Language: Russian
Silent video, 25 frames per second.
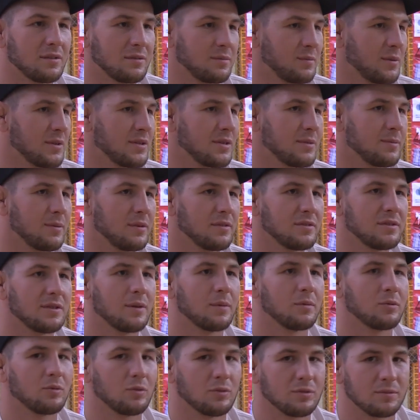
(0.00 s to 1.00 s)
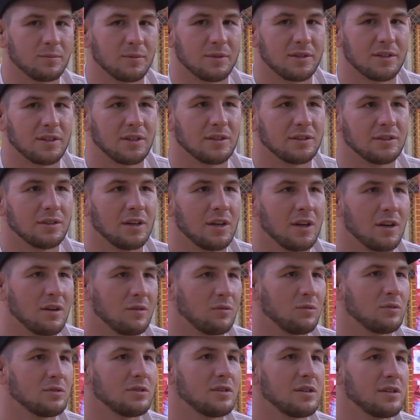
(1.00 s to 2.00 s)
Спасибо всем, кто смотрел
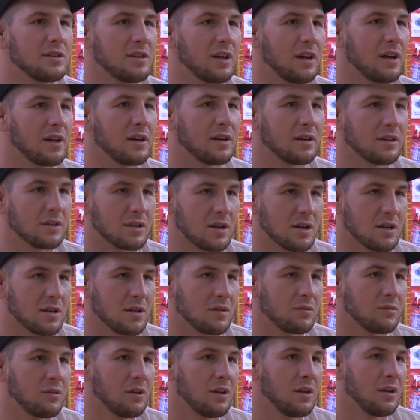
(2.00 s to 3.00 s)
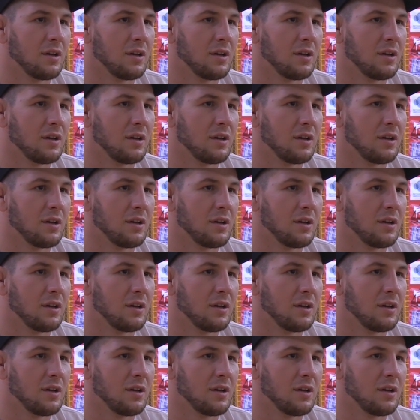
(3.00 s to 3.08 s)
возле телеэкранов. экранов